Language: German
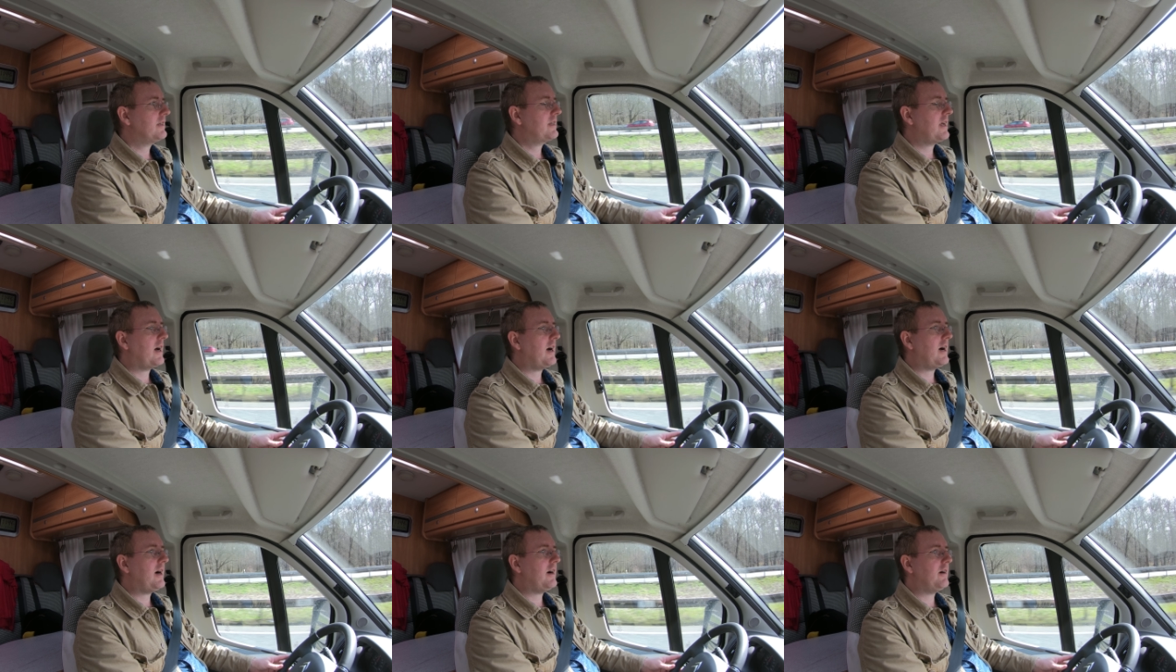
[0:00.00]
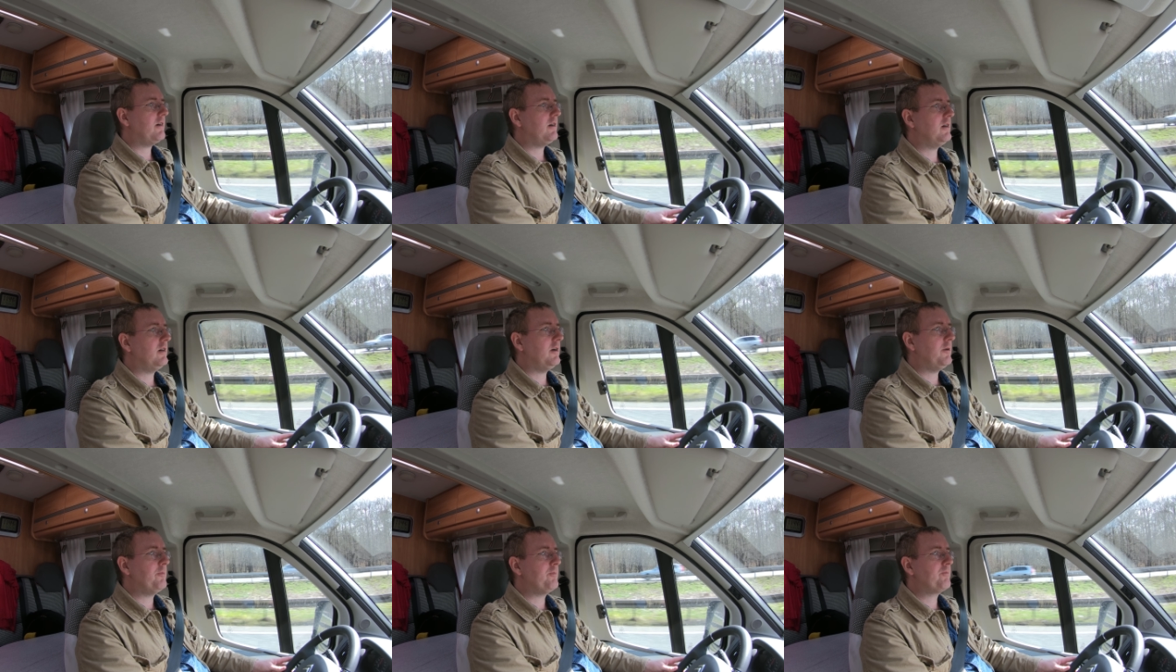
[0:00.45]

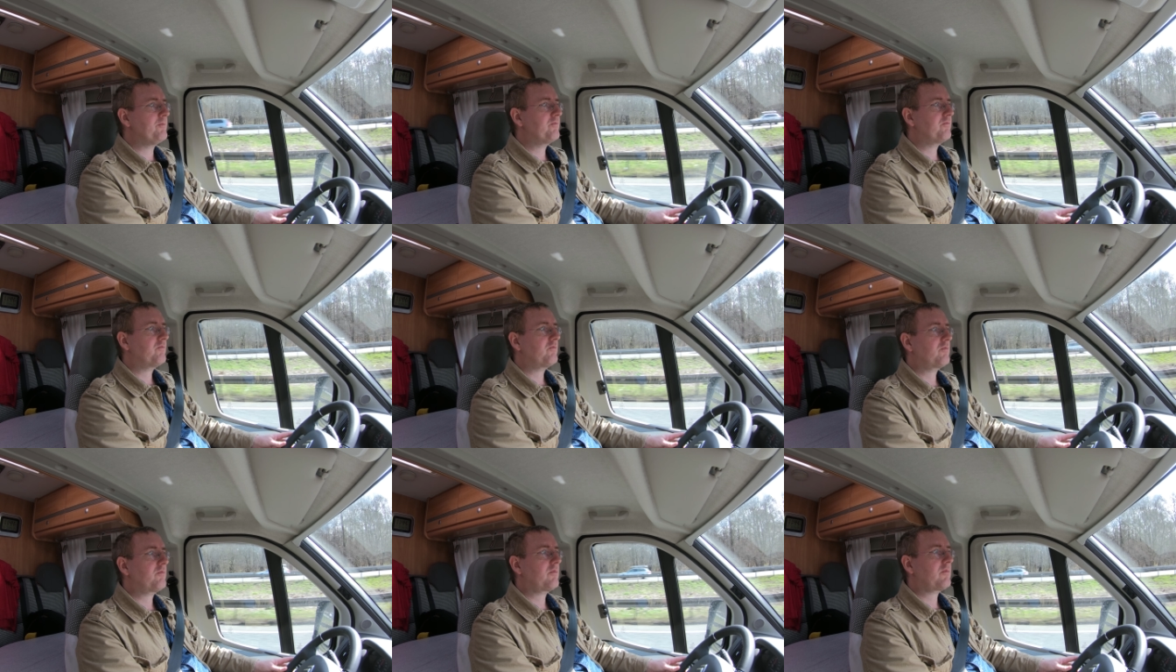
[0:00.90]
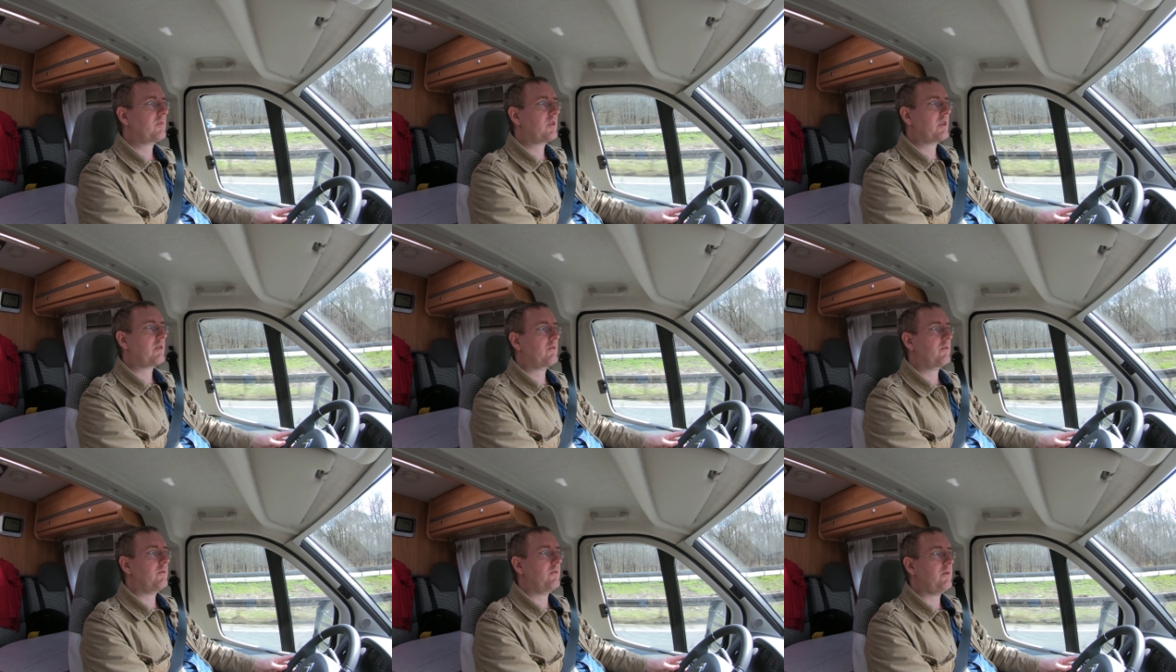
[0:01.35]
Da ähm,
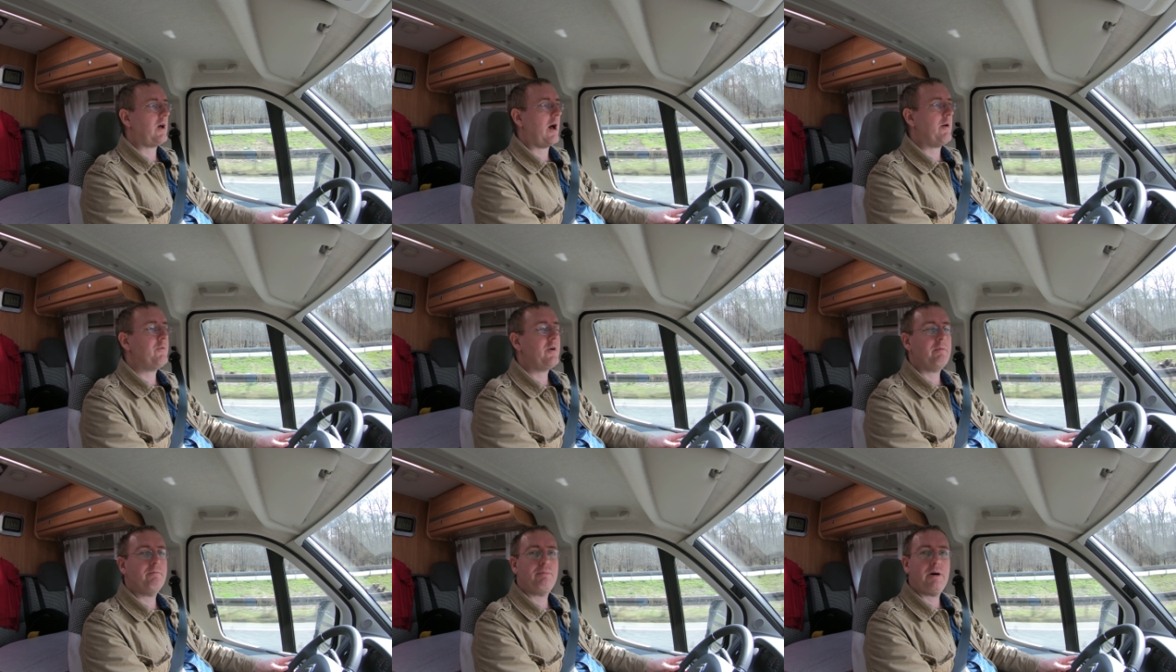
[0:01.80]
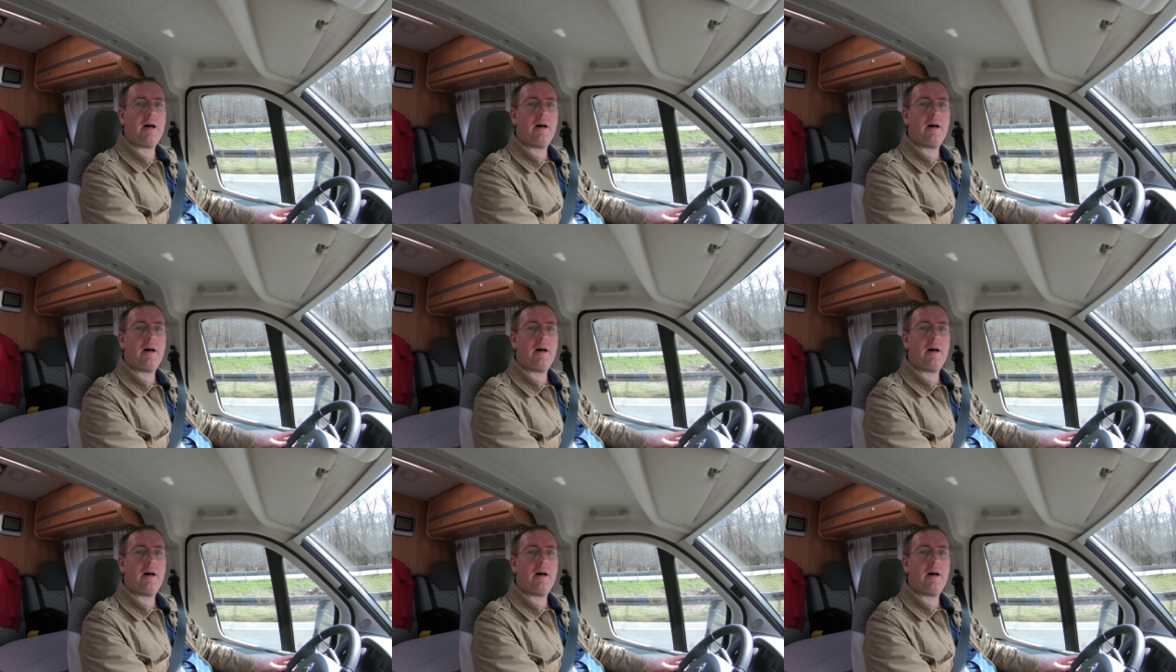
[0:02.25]
haben wir ein